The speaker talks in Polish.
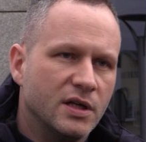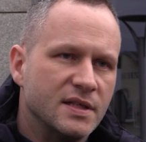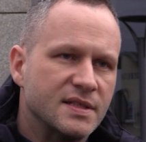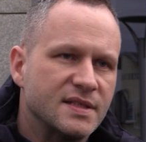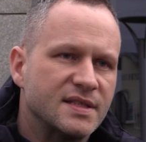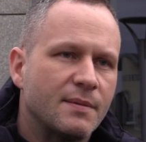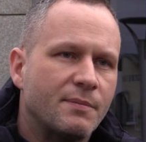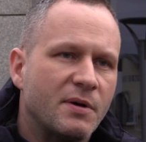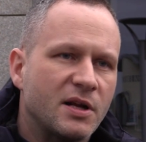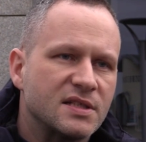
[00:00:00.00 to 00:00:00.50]

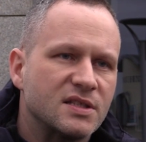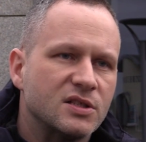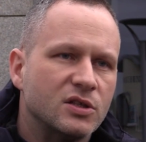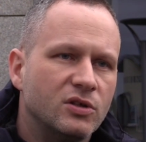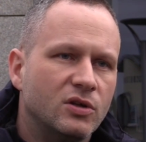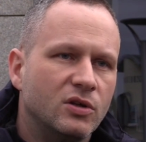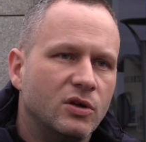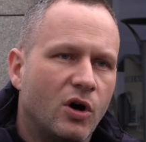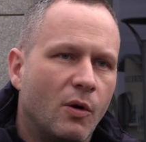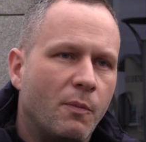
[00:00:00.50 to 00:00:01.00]
e, za
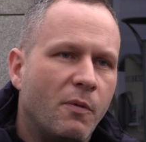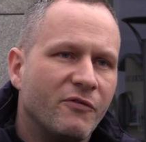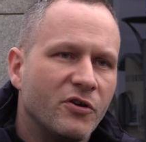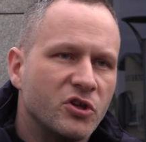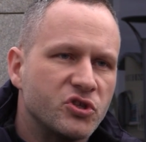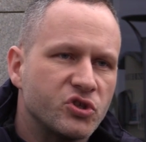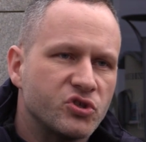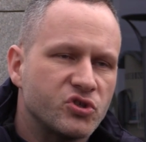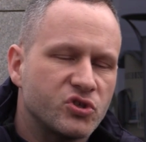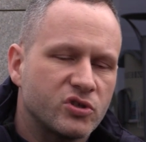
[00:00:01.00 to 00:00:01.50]
bardzo
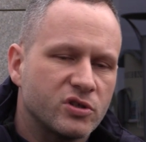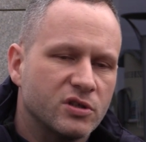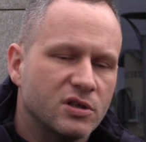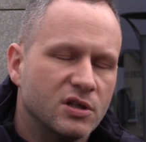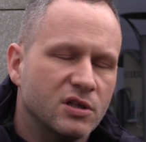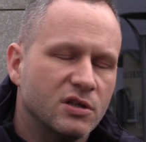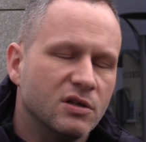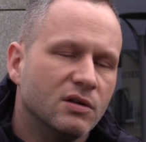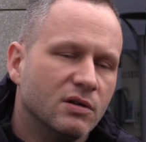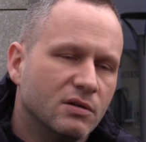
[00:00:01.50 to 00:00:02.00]
opowiedzieć
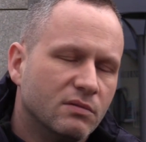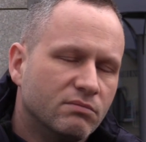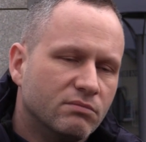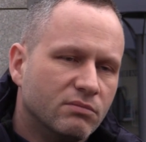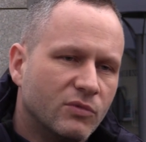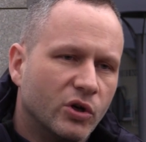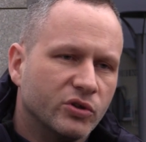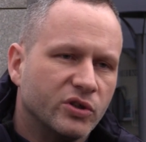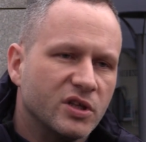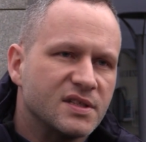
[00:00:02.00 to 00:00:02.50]

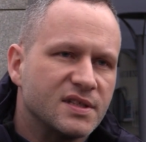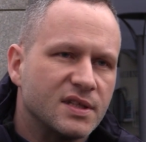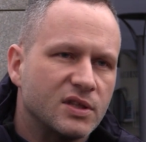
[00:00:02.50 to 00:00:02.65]
o tej